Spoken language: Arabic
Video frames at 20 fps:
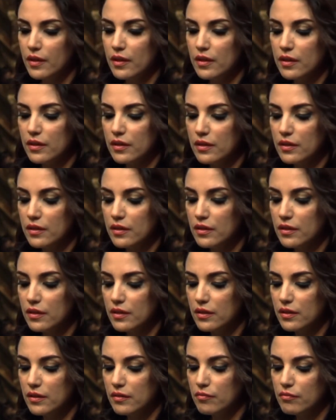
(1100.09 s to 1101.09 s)

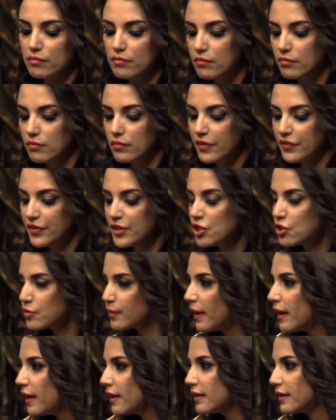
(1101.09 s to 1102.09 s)
آه، ما فيش
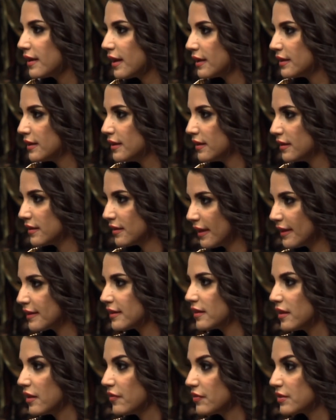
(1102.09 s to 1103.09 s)
بقى يعني
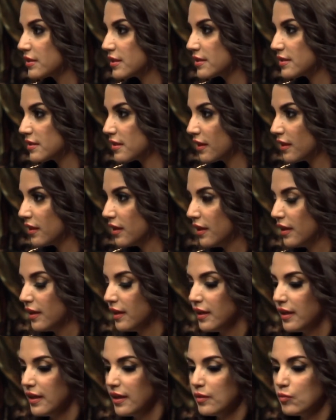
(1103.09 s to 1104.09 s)
هتتنفذ ازاي
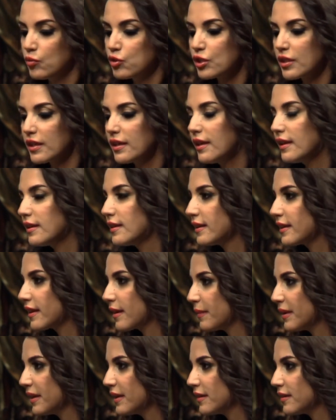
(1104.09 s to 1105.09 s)
المشكله ان
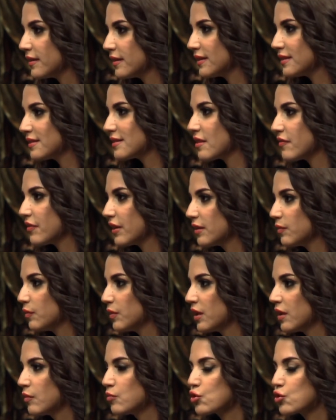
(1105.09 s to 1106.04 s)
كمان اللي استفاد منها